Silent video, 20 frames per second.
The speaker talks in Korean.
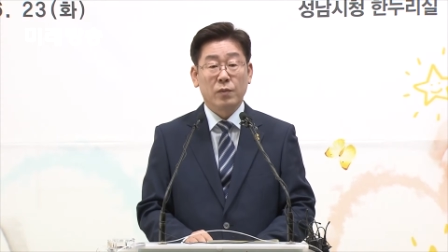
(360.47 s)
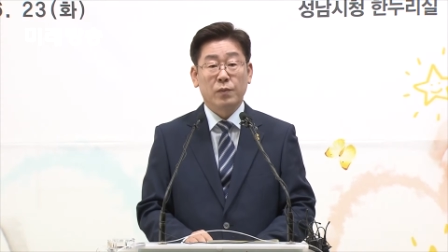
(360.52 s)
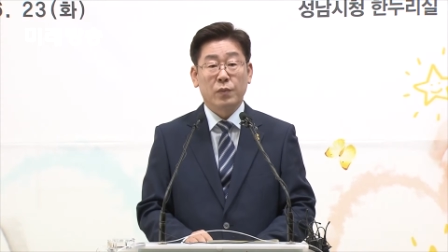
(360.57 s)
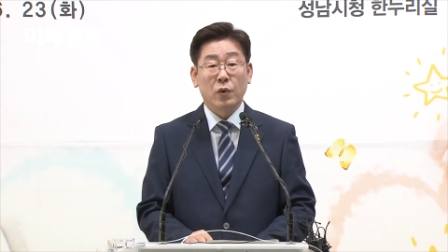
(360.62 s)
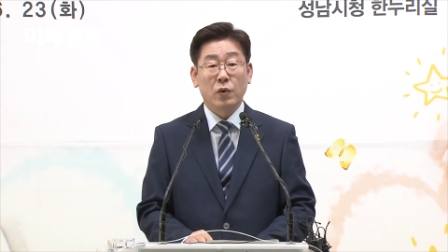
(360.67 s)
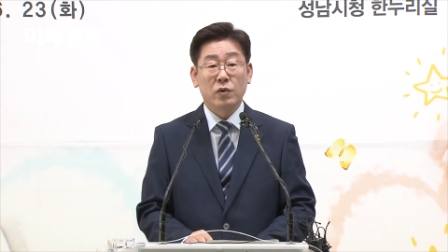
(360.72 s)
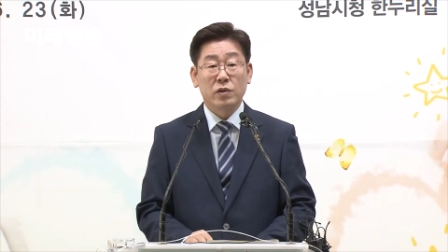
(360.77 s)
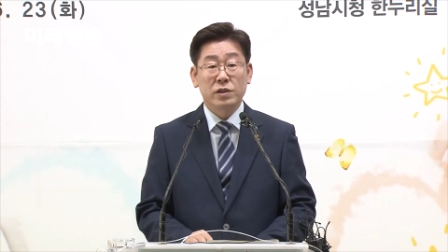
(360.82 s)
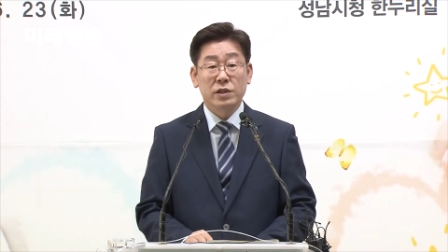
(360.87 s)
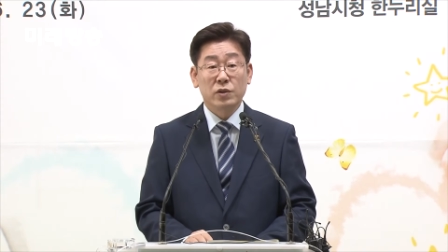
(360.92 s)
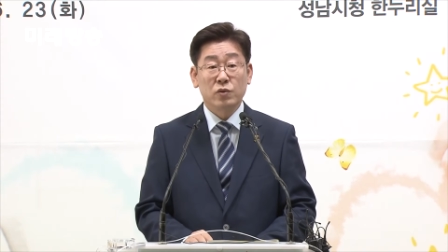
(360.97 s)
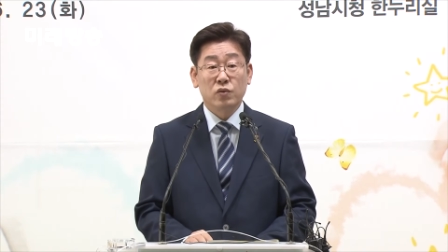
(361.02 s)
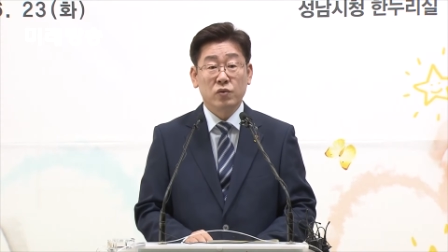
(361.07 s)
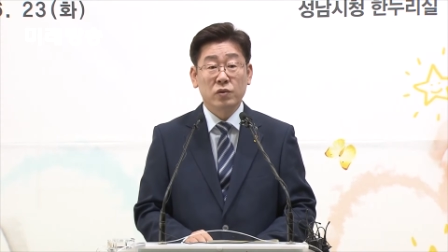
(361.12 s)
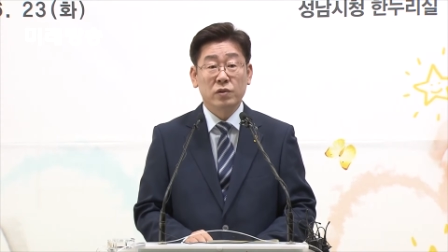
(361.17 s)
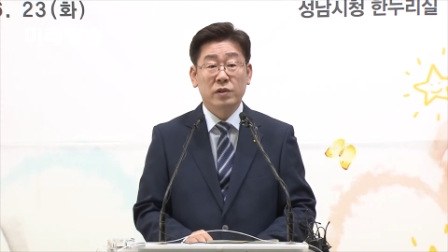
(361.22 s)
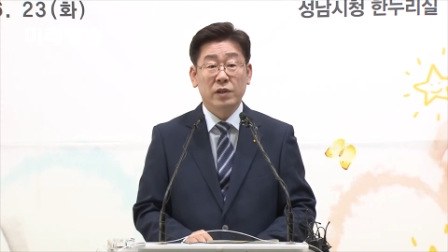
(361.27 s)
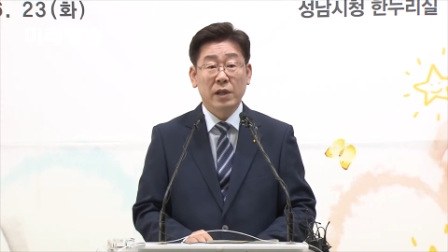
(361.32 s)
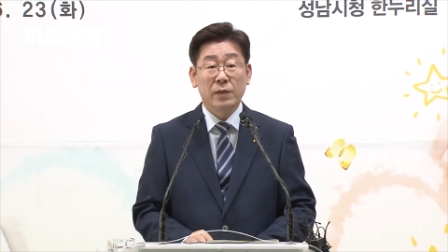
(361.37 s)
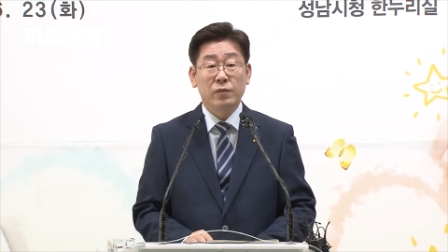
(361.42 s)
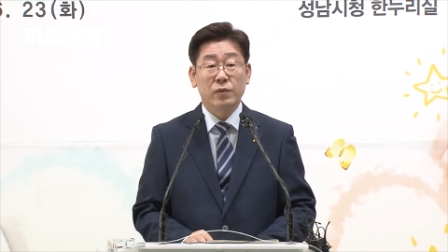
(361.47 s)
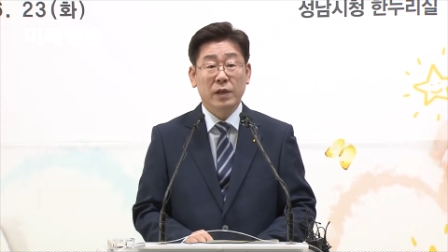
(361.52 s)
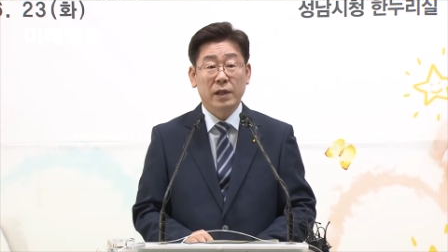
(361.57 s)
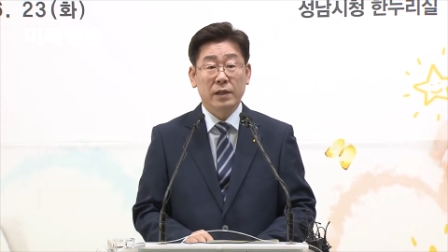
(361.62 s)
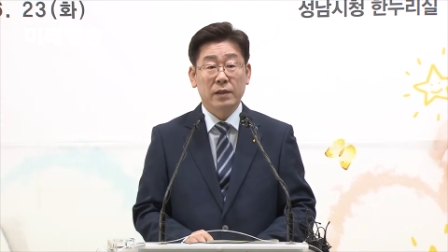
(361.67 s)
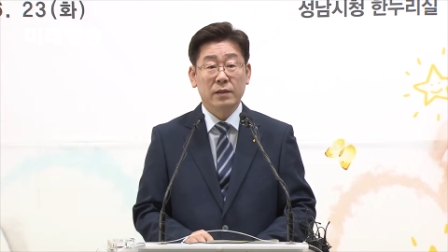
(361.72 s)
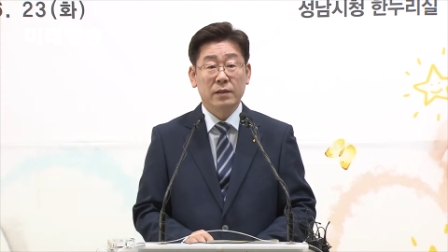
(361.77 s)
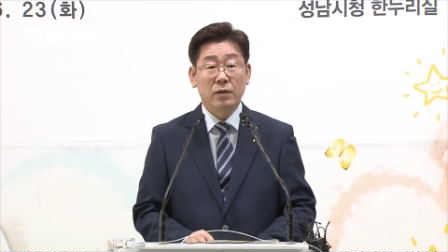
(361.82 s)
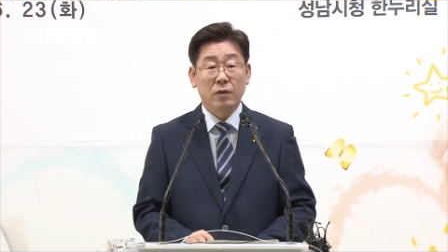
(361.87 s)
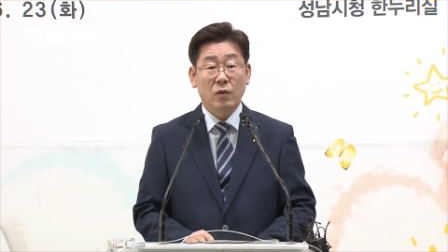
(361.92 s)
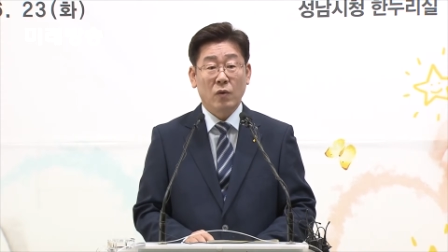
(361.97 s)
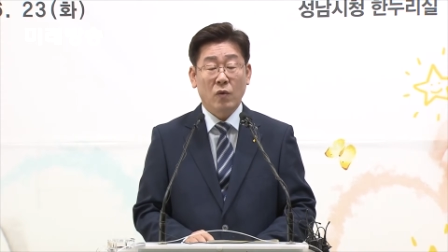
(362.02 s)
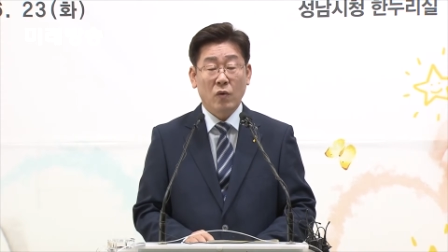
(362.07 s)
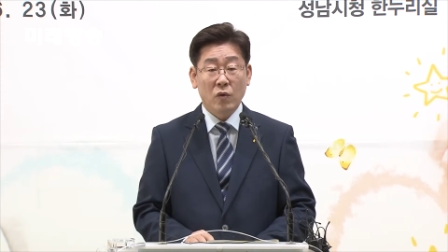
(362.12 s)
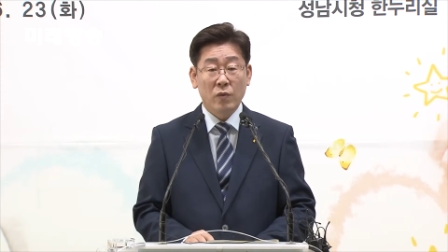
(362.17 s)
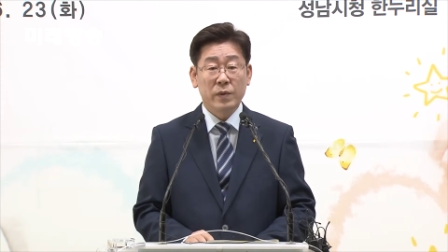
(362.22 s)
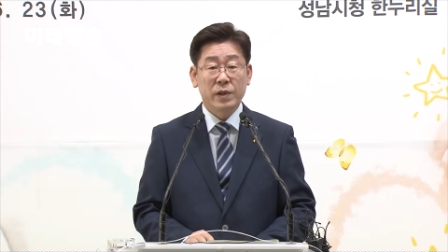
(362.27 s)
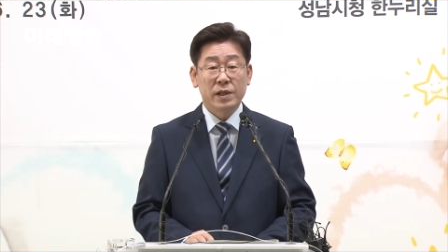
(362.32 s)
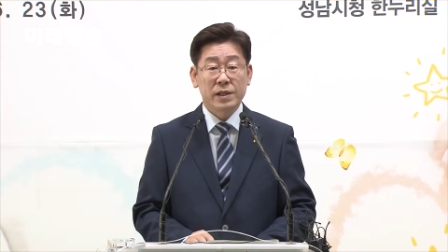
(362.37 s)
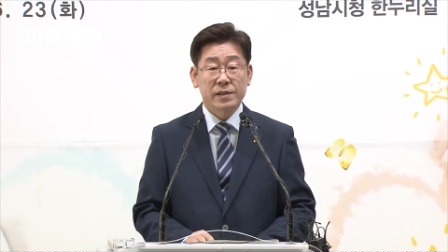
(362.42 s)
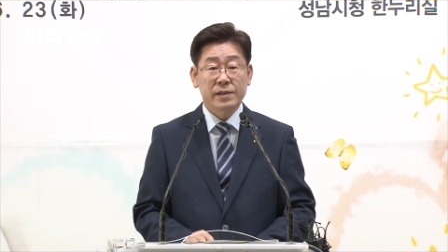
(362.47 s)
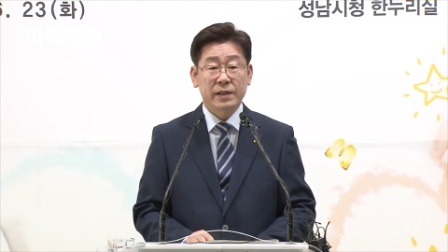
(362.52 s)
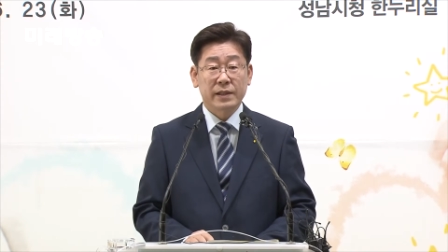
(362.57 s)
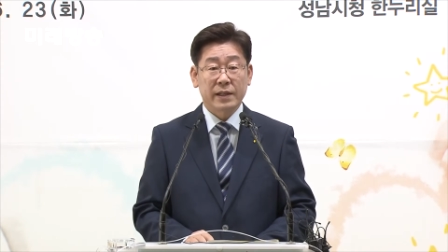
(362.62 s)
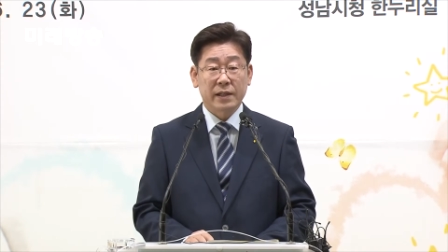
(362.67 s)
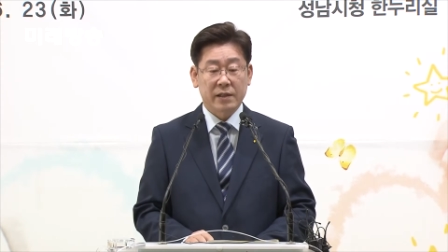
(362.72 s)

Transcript: 복지 후퇴부라는 오명을 쓰게 될